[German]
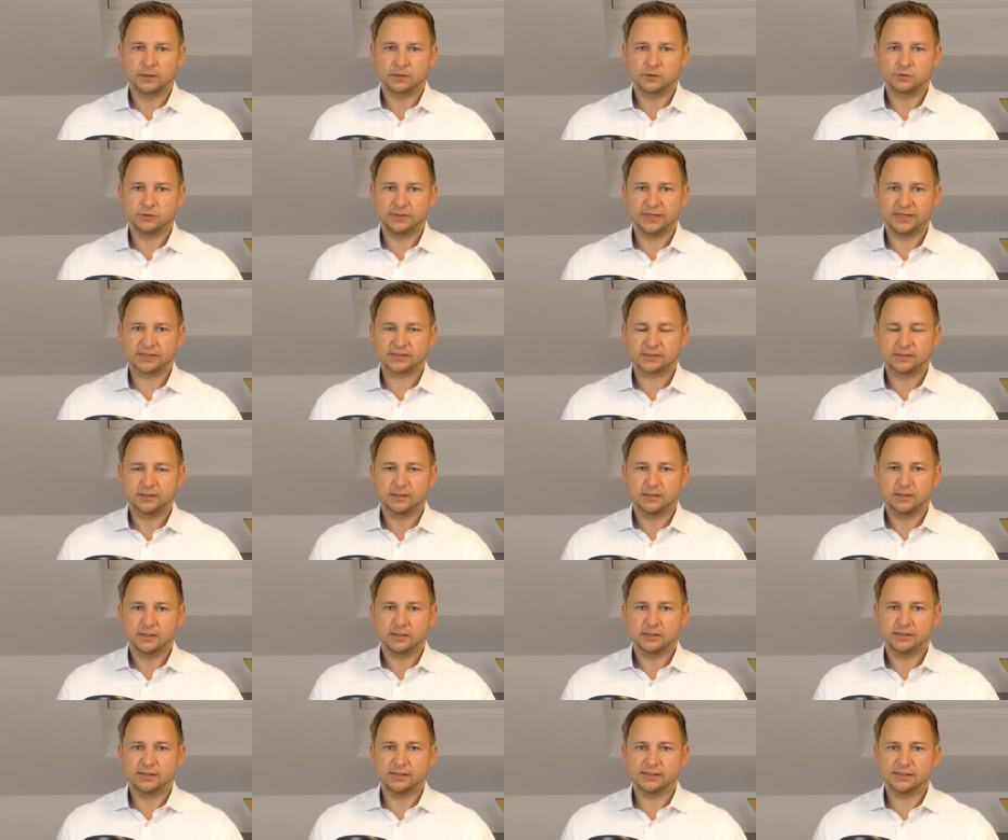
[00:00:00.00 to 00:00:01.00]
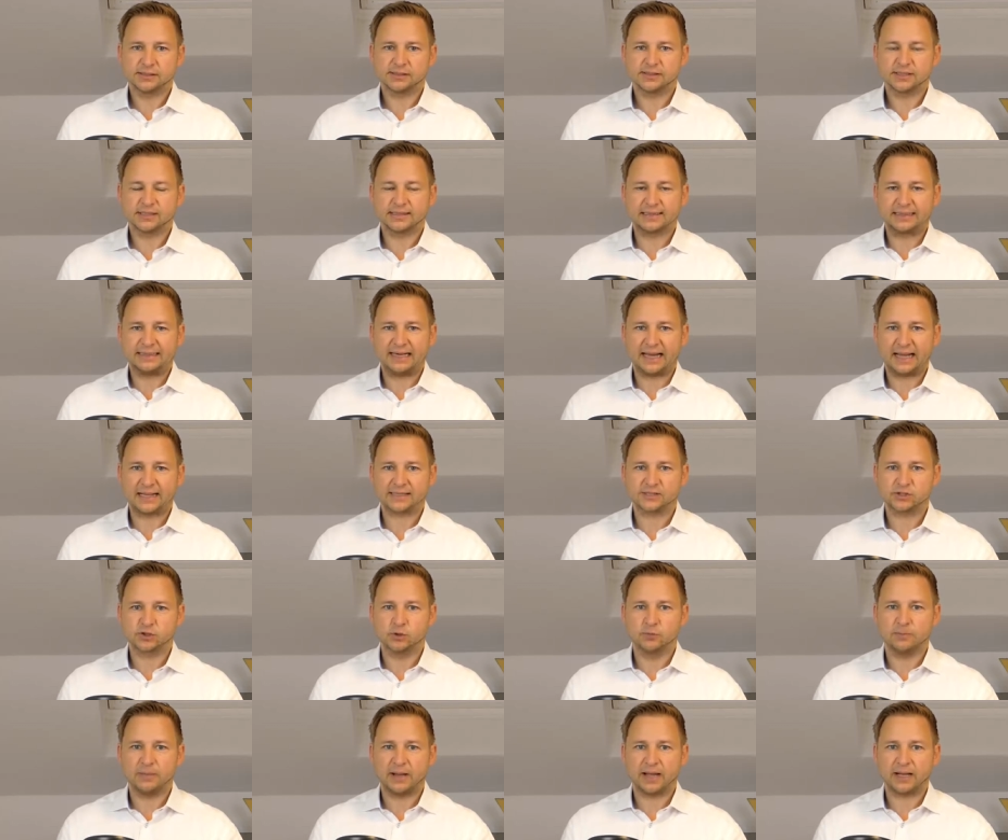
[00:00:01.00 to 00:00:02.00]
Zunächst gilt es sich
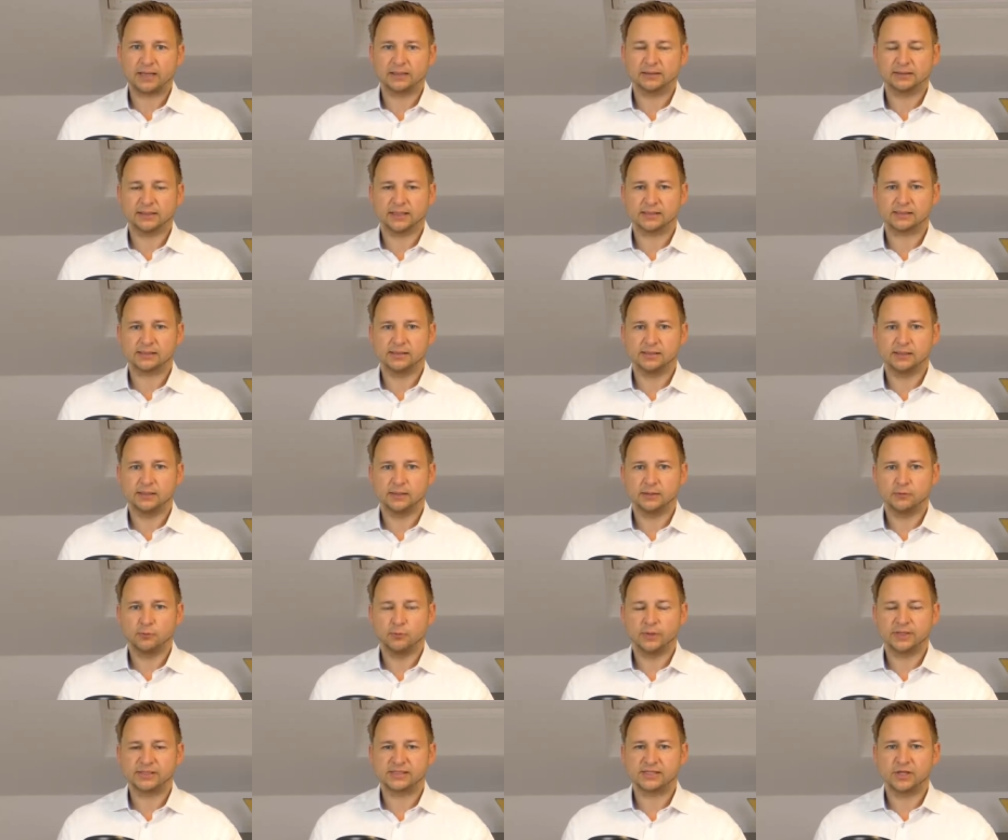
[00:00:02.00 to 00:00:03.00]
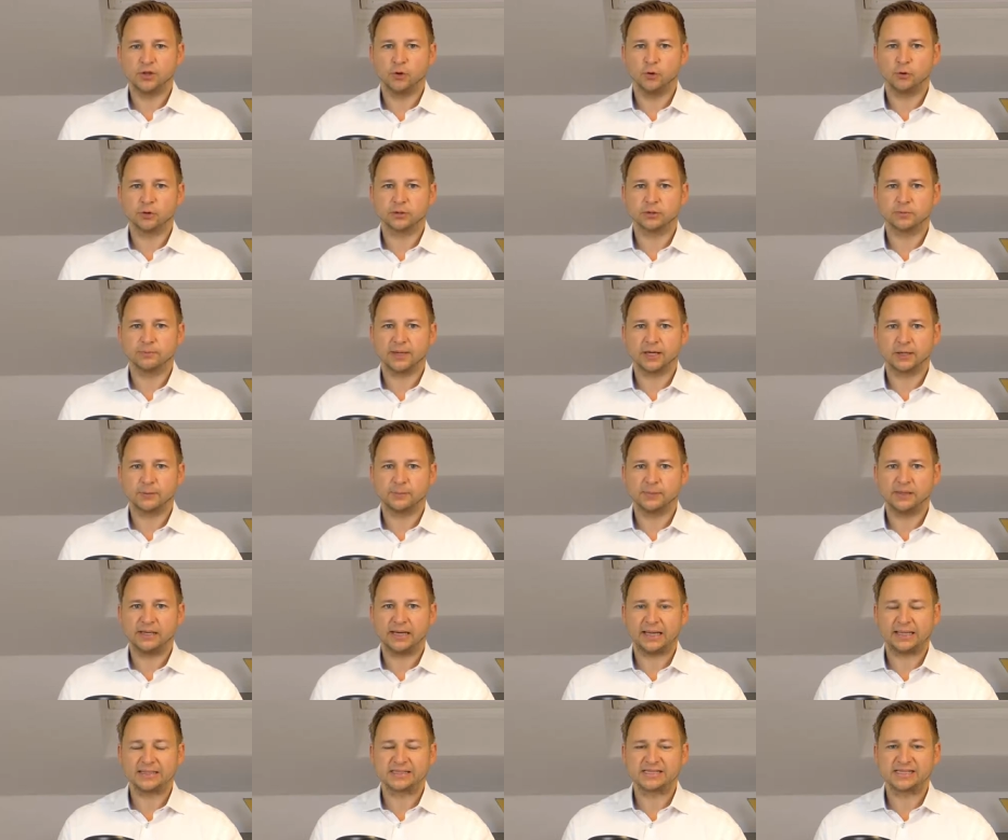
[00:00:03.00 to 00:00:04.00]
klarzumachen, dass die
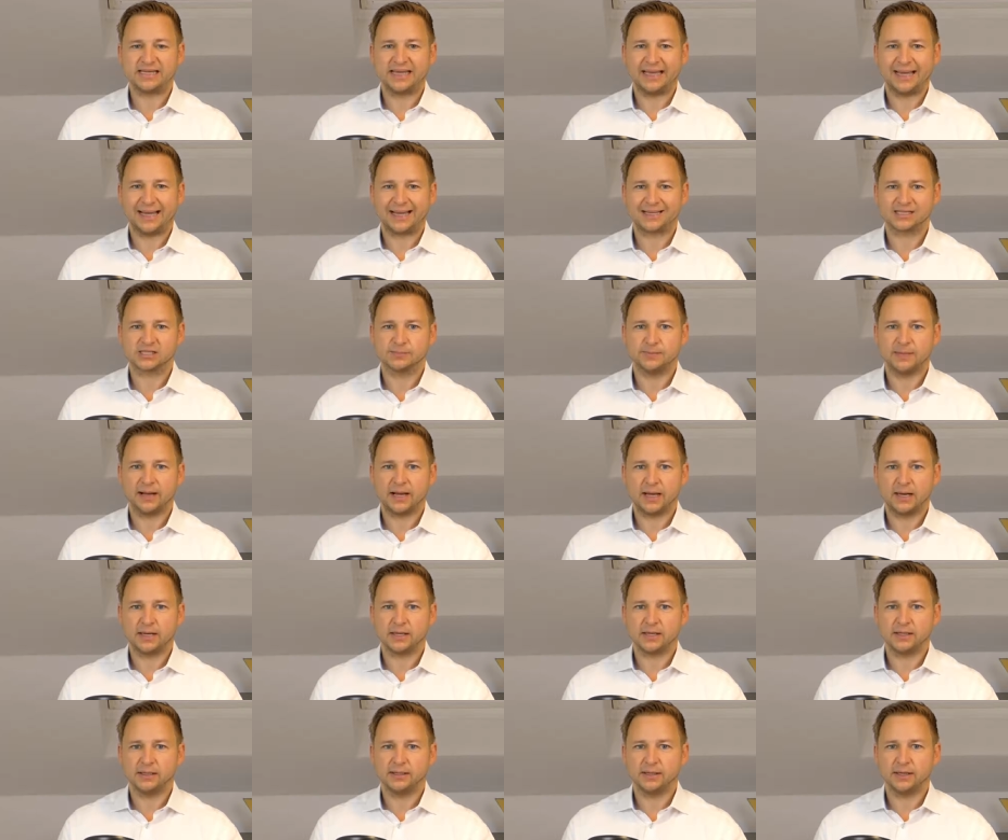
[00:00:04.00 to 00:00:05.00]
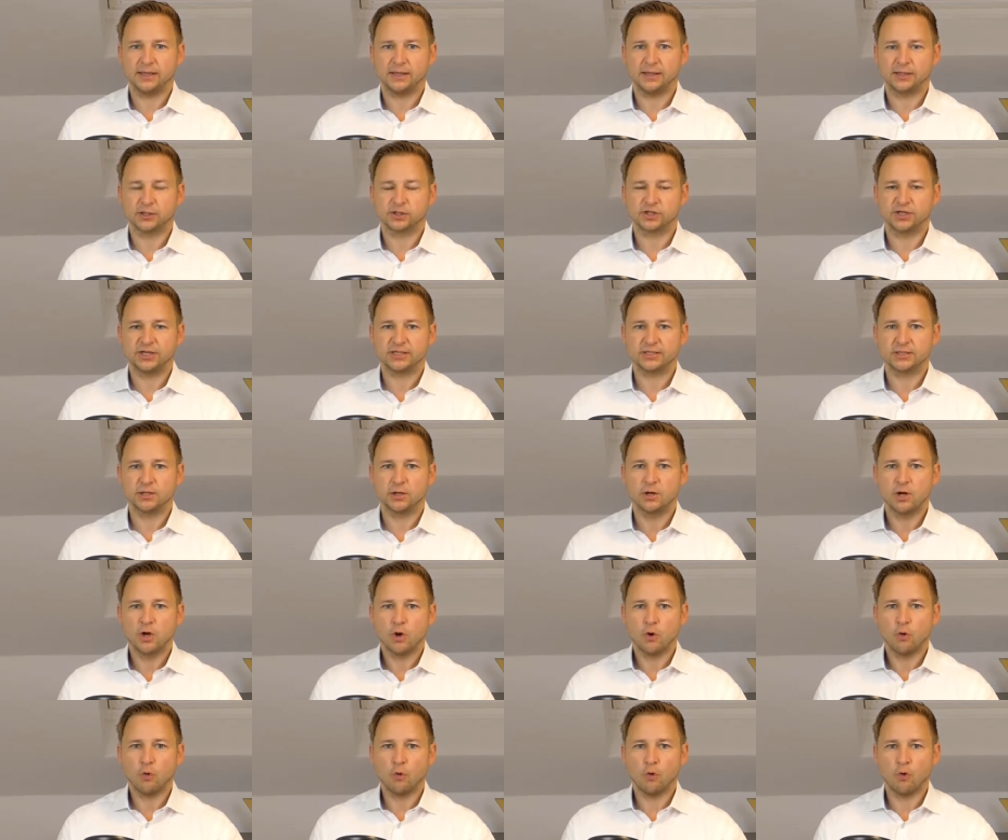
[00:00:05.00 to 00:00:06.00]
US-Notenbank-Bilanz erstmalig in ihrer Geschichte
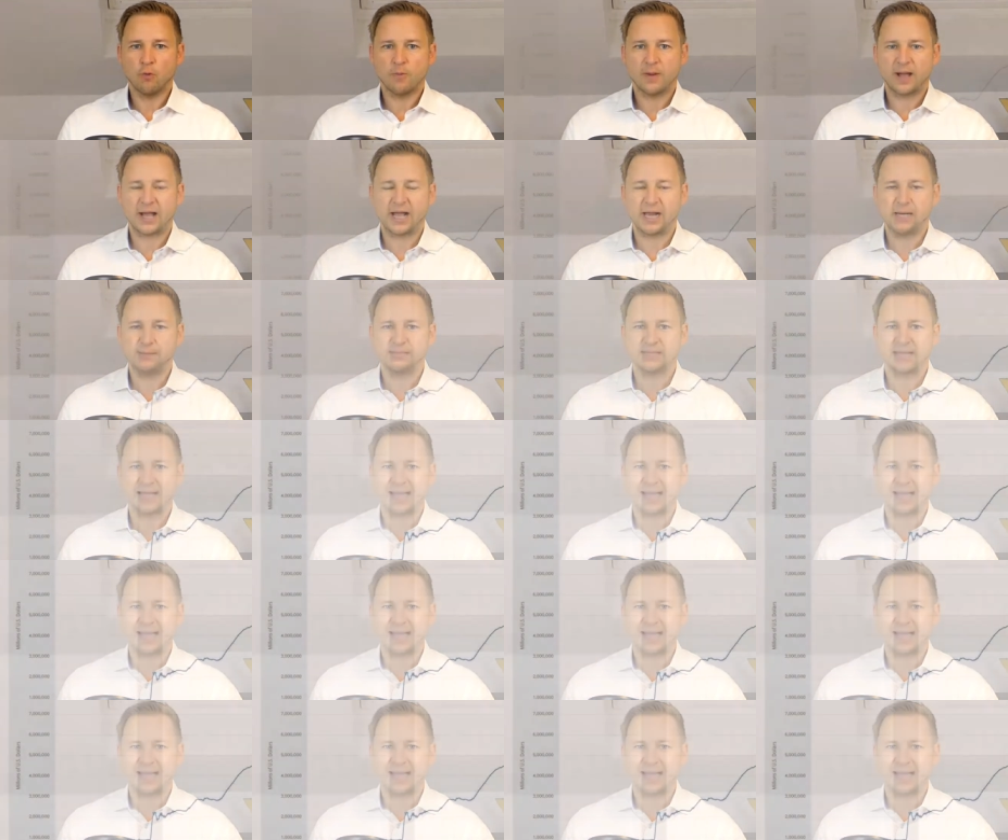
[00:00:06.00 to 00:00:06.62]
oberhalb